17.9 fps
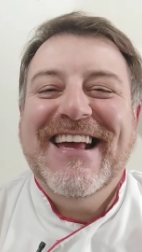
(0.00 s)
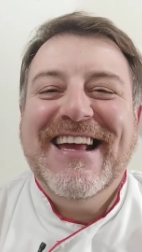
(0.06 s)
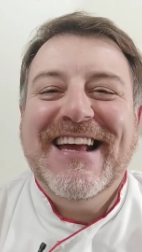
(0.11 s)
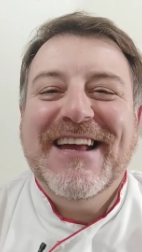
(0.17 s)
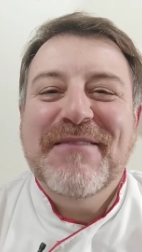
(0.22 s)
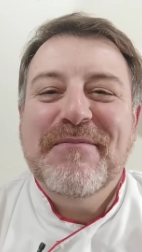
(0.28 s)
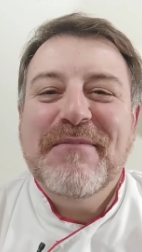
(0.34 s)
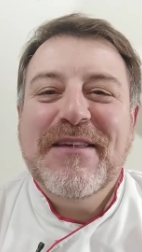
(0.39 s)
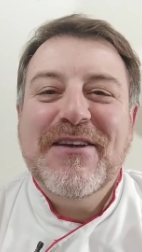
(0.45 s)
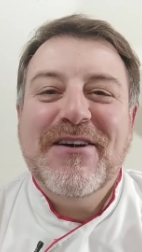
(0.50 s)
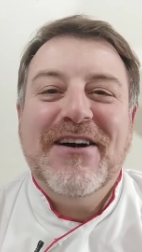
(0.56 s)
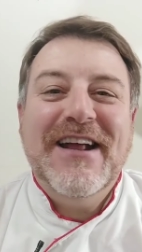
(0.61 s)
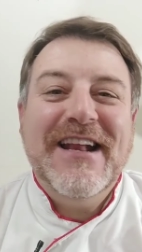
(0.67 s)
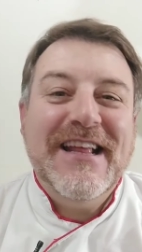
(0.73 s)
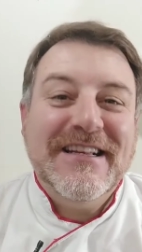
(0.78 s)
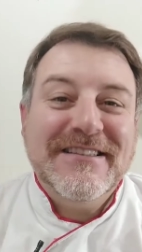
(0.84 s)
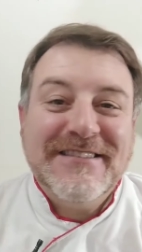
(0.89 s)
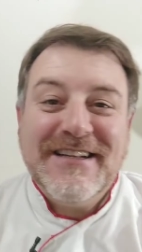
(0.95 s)
Eh, me dio
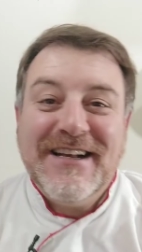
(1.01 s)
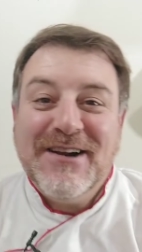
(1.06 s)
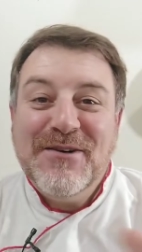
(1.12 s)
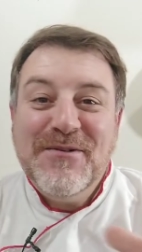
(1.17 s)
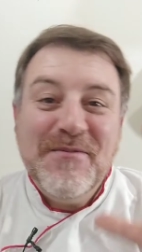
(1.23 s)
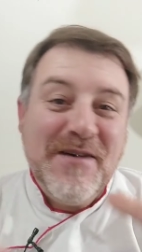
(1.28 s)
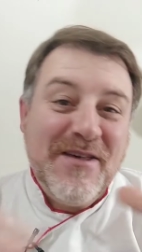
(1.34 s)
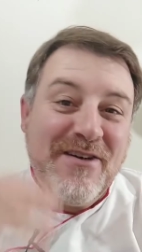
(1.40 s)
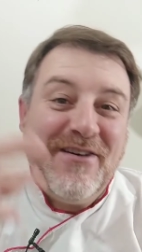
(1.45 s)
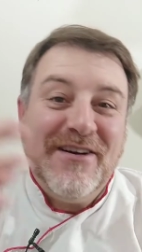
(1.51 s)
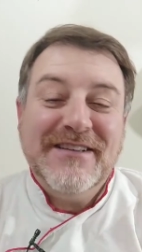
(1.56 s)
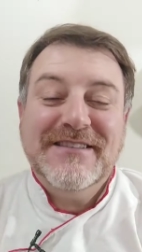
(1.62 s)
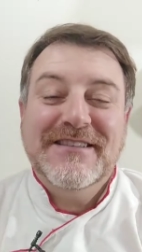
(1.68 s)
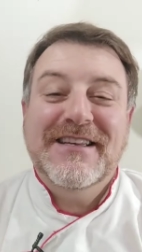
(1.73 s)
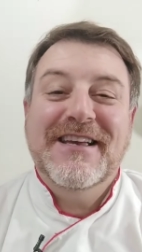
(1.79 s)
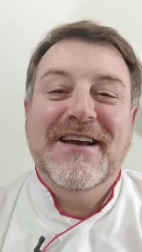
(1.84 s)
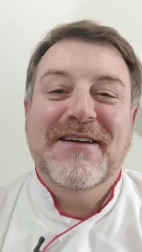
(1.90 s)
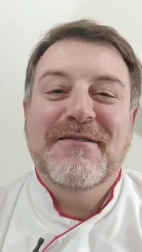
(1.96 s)
ganas de hacer algún video
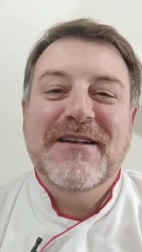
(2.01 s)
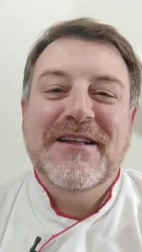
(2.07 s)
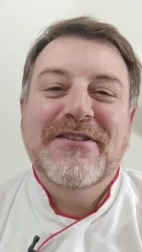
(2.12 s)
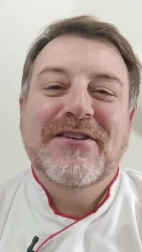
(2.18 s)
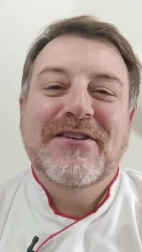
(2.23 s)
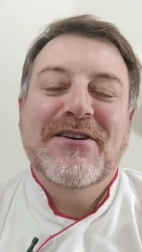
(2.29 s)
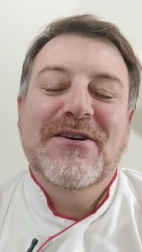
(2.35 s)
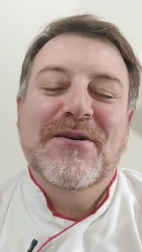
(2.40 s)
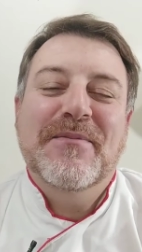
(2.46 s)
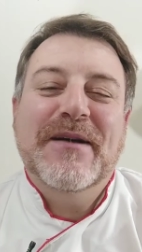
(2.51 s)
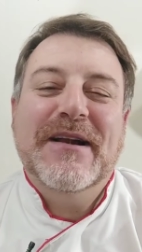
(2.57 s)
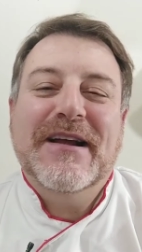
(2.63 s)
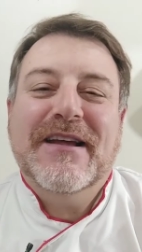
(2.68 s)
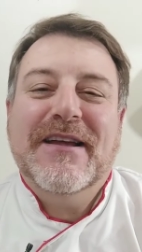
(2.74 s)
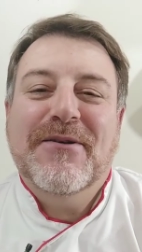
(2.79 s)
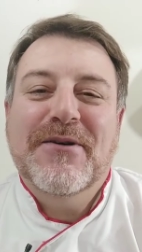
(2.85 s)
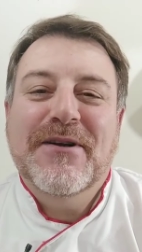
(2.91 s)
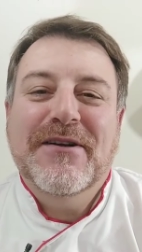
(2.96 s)
así, hablándolo,
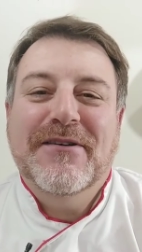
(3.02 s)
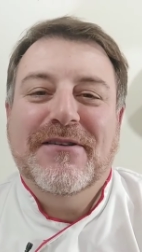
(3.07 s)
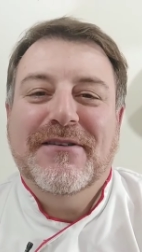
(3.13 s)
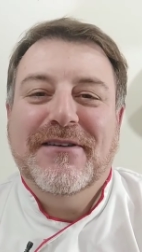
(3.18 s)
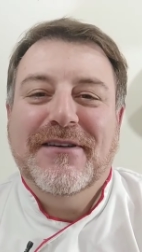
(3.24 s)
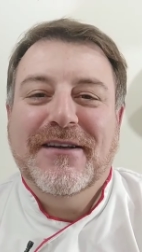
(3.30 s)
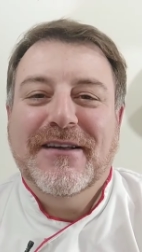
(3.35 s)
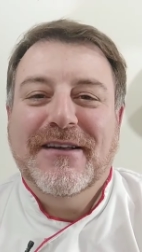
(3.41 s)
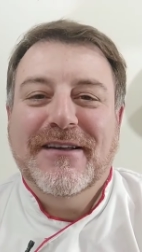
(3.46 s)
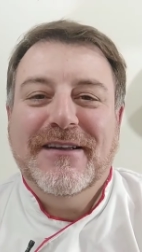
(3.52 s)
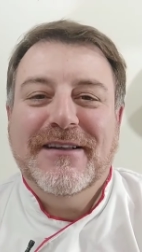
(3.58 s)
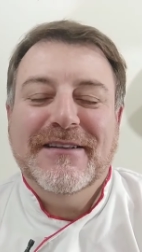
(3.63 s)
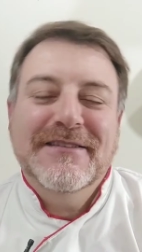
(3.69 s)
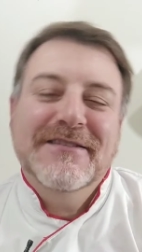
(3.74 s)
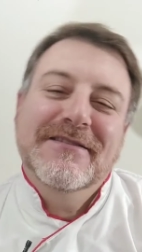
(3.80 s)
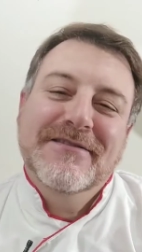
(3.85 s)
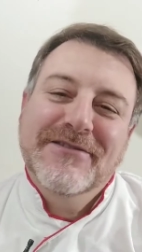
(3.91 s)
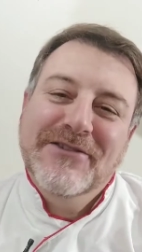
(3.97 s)
para que, bueno,
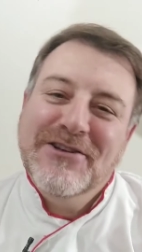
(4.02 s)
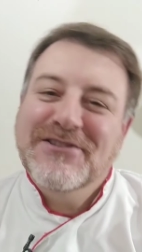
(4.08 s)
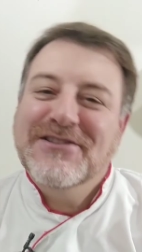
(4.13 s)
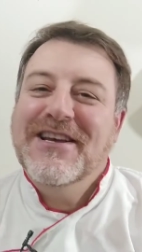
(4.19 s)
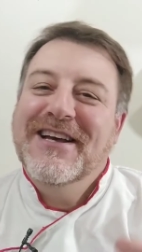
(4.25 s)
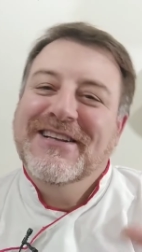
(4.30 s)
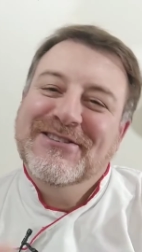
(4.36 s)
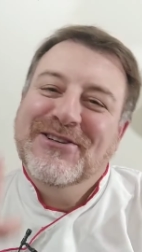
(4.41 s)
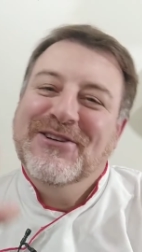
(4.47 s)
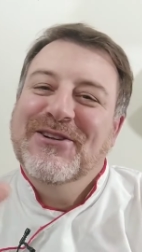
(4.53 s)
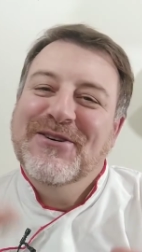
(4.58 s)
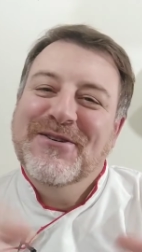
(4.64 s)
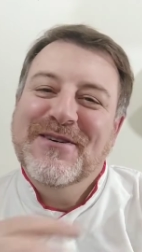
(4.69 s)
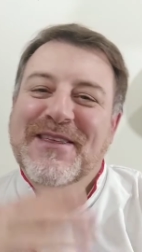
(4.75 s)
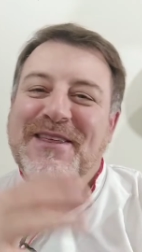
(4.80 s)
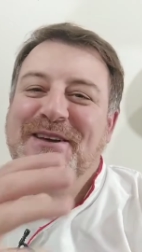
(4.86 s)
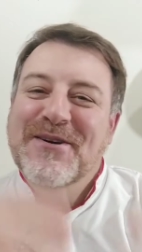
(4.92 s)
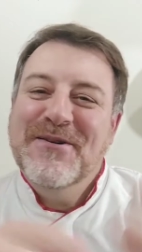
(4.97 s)
no sea todo
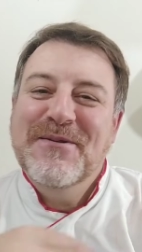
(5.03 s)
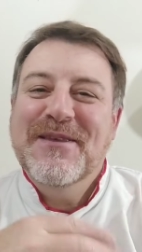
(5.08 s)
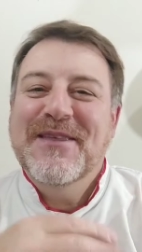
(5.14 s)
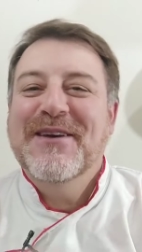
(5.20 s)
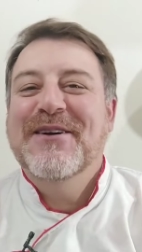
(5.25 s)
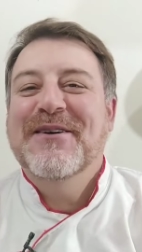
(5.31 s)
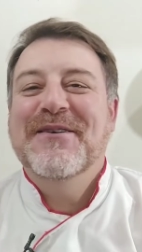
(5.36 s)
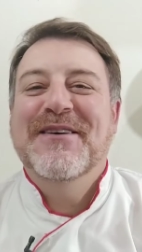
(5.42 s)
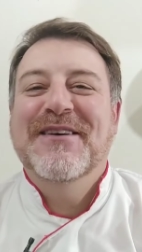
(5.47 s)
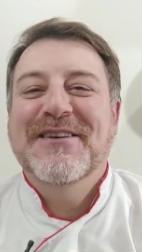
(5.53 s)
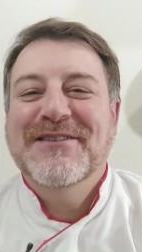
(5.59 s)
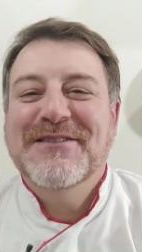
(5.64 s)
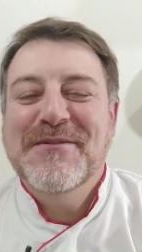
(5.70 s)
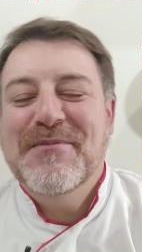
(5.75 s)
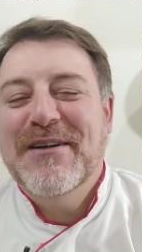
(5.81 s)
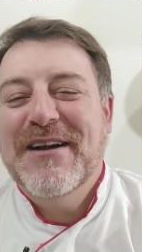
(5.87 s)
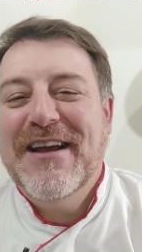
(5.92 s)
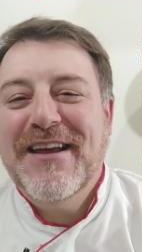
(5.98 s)
videos, videos,
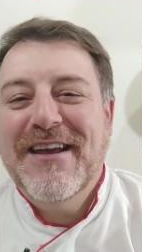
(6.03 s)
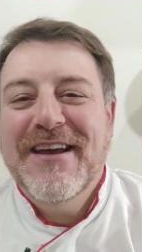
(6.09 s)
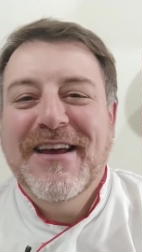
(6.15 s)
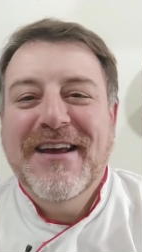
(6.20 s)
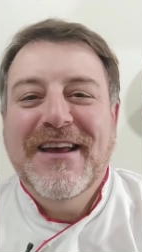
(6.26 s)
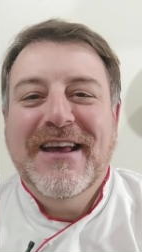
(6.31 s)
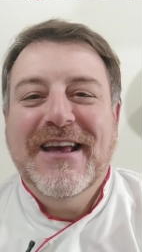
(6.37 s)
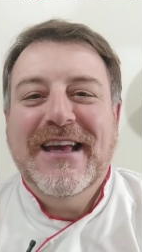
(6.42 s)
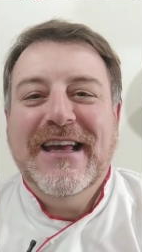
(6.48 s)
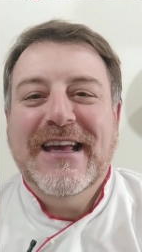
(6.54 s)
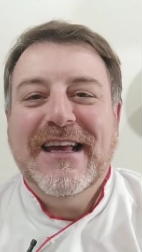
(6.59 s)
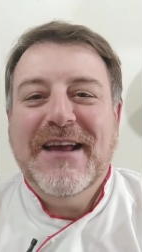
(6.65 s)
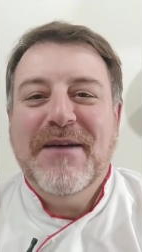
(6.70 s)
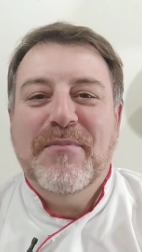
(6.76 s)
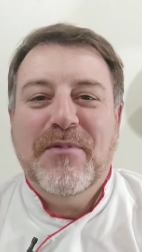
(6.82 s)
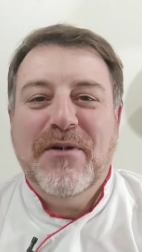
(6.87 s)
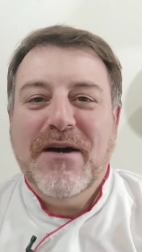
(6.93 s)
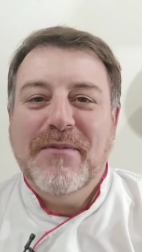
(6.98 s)
videos y por ahí
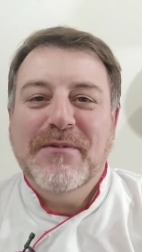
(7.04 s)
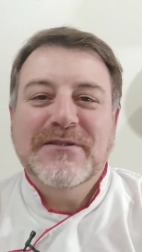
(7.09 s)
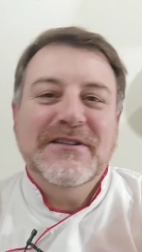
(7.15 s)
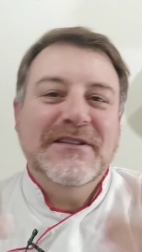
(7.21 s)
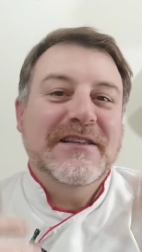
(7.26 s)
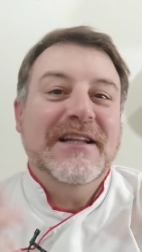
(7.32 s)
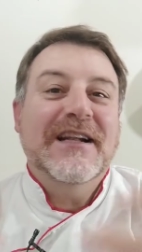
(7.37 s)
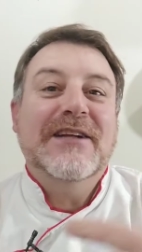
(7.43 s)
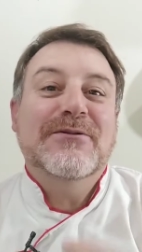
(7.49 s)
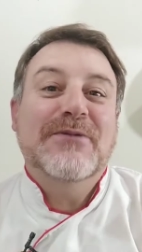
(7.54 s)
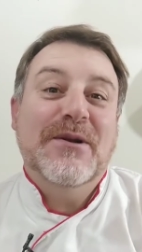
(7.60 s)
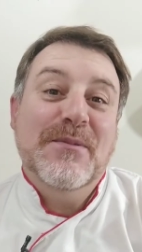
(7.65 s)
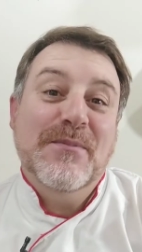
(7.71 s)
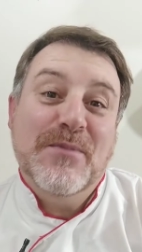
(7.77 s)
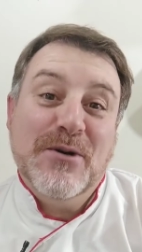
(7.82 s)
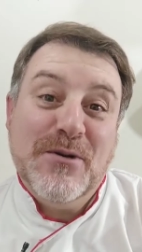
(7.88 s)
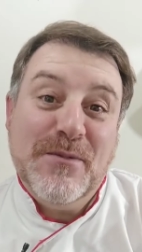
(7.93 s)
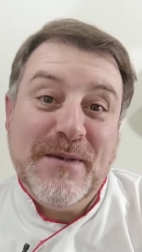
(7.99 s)
podamos interactuar
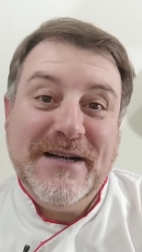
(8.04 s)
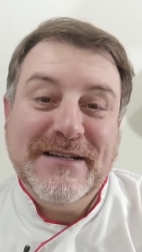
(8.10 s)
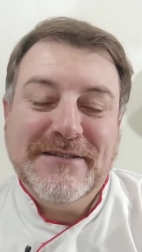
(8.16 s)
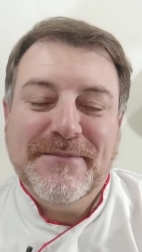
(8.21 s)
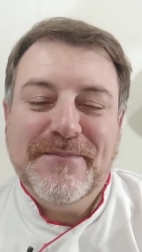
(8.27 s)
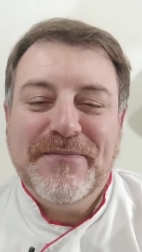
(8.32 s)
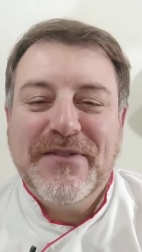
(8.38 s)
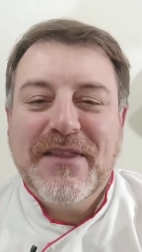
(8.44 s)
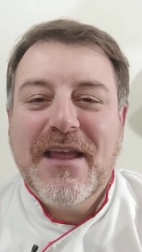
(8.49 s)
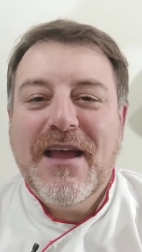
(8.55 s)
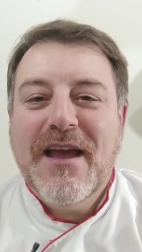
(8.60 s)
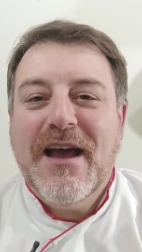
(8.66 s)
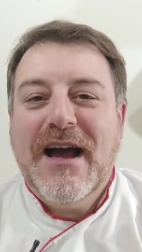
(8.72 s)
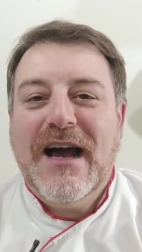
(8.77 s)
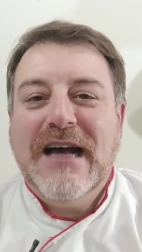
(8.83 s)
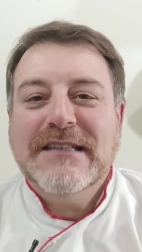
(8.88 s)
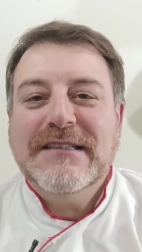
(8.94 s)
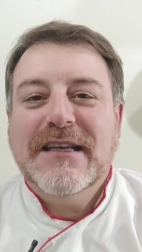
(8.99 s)
un poco más.
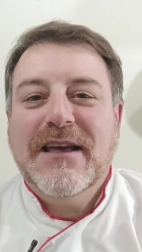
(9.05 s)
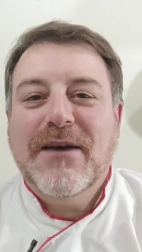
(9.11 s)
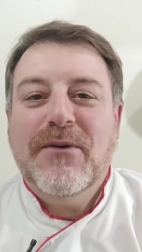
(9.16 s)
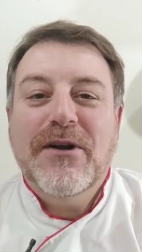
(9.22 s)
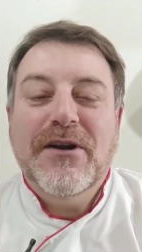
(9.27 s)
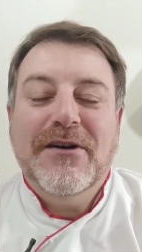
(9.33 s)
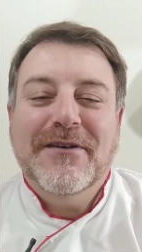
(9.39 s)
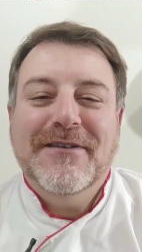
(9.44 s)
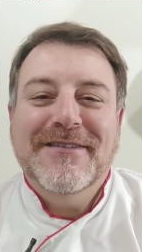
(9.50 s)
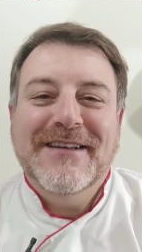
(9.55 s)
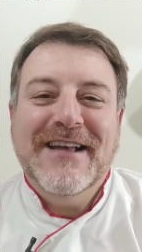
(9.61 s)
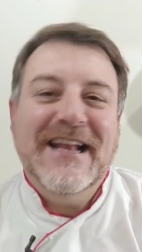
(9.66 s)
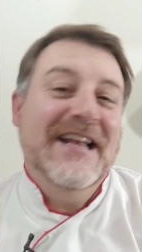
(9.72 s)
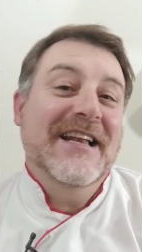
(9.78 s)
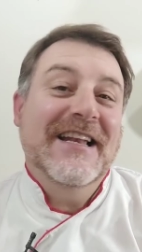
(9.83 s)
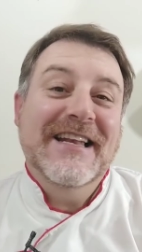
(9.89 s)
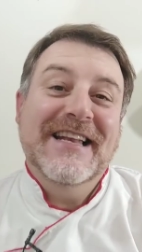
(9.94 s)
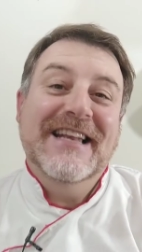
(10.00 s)
Así que bueno,
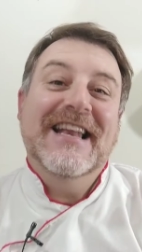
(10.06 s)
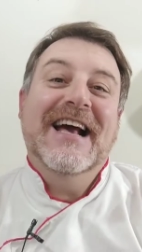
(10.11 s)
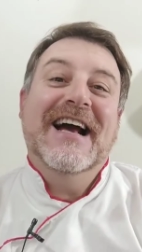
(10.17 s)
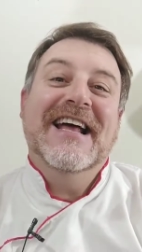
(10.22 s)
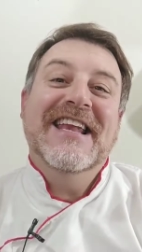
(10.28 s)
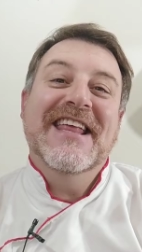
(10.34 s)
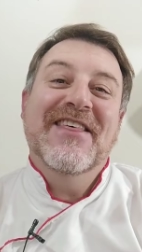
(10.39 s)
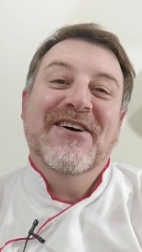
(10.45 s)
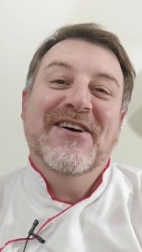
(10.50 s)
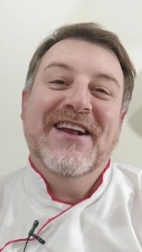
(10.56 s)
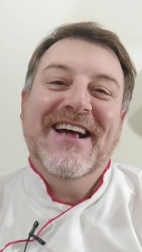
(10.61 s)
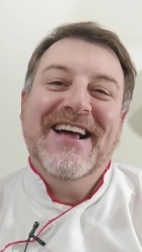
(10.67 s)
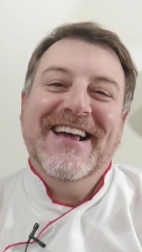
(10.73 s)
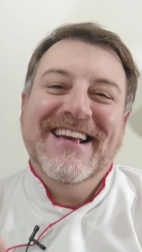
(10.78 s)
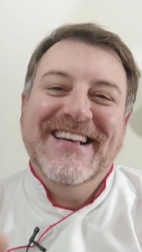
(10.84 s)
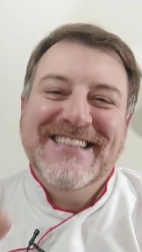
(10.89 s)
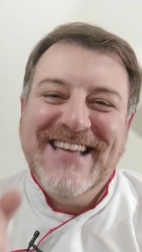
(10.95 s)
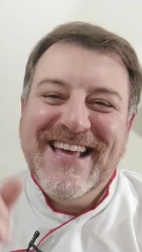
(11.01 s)
la
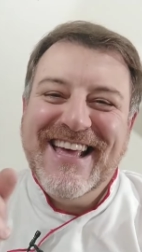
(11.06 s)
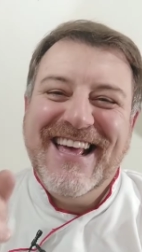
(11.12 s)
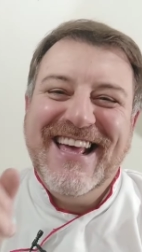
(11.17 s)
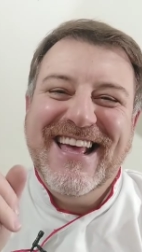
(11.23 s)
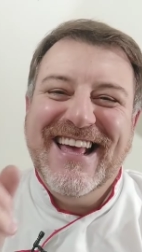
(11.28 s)
ganadora es,